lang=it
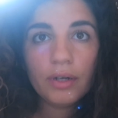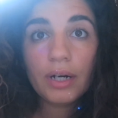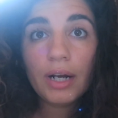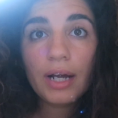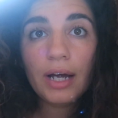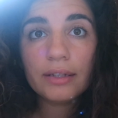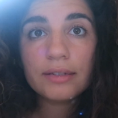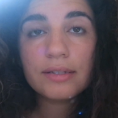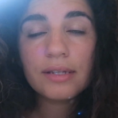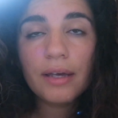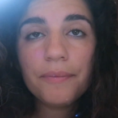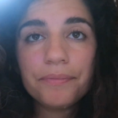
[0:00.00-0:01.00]

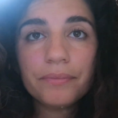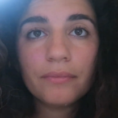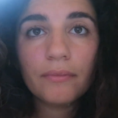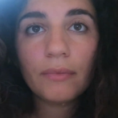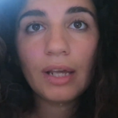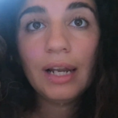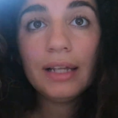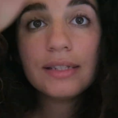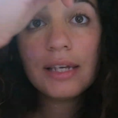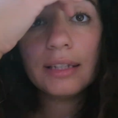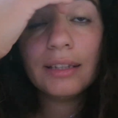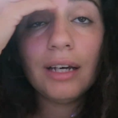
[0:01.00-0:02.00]
Ragazze, mm,
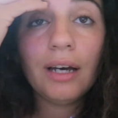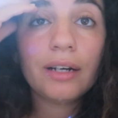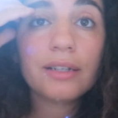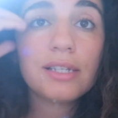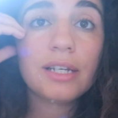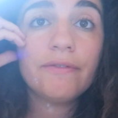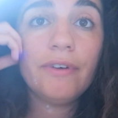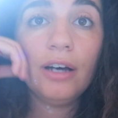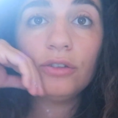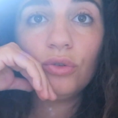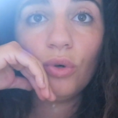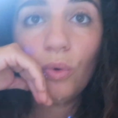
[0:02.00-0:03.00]
l'azienda ha
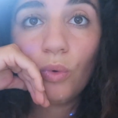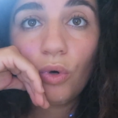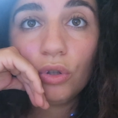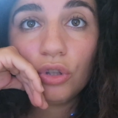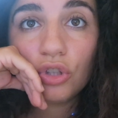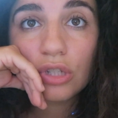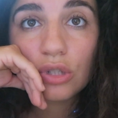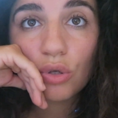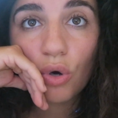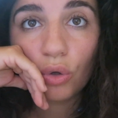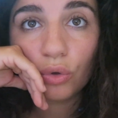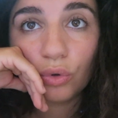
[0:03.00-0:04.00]
riservato un codice
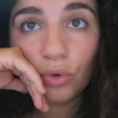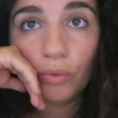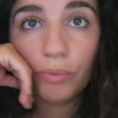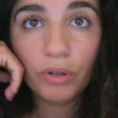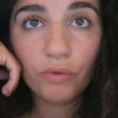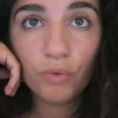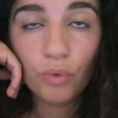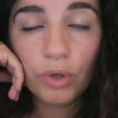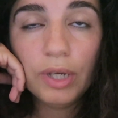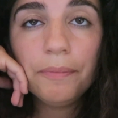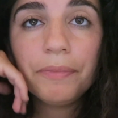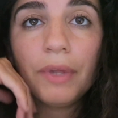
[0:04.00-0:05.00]
sconto per voi.